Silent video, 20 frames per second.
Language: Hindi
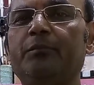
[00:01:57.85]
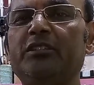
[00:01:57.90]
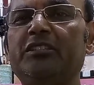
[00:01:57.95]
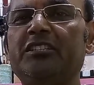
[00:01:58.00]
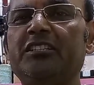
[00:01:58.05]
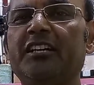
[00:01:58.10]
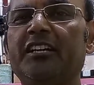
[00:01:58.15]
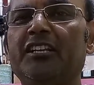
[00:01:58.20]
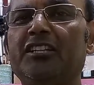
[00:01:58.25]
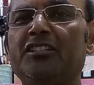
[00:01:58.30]

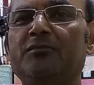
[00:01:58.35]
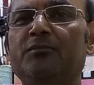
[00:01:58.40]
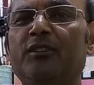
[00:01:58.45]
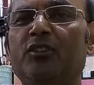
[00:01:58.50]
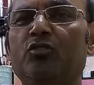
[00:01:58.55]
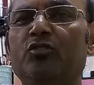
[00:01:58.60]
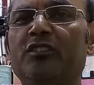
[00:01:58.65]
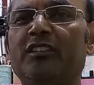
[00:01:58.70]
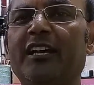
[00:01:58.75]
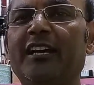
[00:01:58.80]
पिचिंग
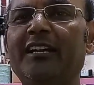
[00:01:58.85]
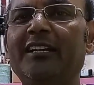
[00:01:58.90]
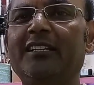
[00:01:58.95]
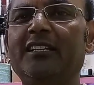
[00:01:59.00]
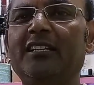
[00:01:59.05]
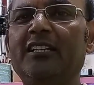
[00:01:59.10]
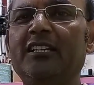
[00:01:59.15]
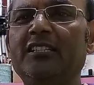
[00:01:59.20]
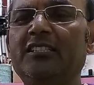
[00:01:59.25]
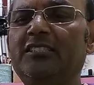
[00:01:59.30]
अरेंजमेंट होता है
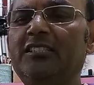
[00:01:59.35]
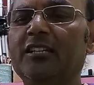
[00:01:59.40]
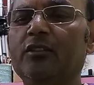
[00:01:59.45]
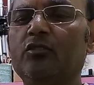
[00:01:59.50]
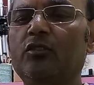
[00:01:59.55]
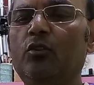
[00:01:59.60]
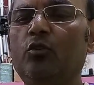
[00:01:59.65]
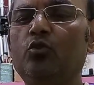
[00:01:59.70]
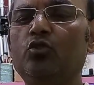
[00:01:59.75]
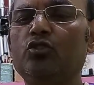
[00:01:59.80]
ये
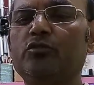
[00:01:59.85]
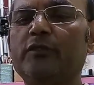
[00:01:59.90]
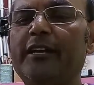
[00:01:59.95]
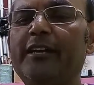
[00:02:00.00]
लूज